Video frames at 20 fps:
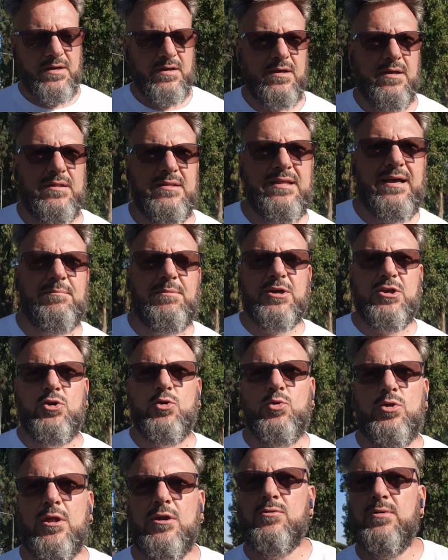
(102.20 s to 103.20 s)
eh, andiamo a
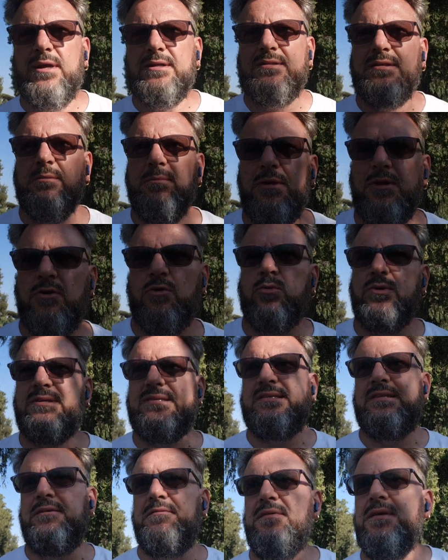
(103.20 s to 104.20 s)
chiudere un attimino
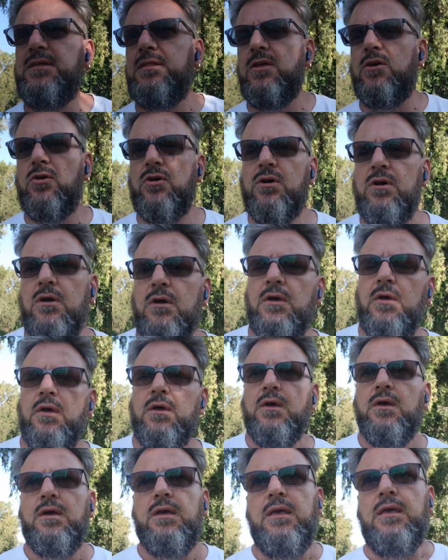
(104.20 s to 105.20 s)
questi video
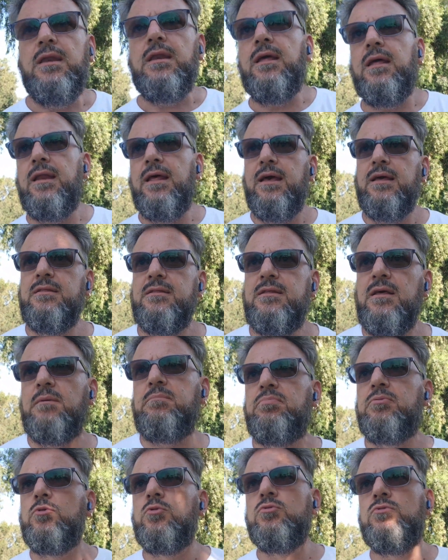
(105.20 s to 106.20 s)
inerenti
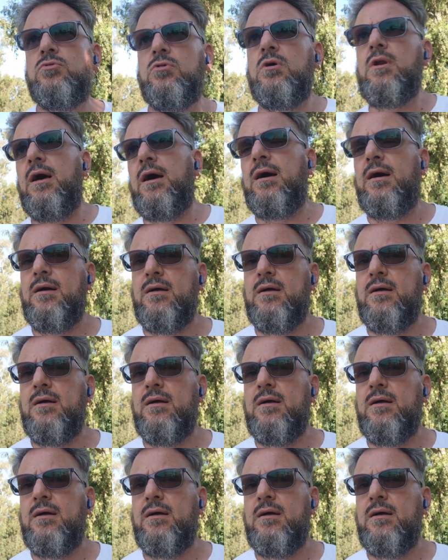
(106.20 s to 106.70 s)
appunto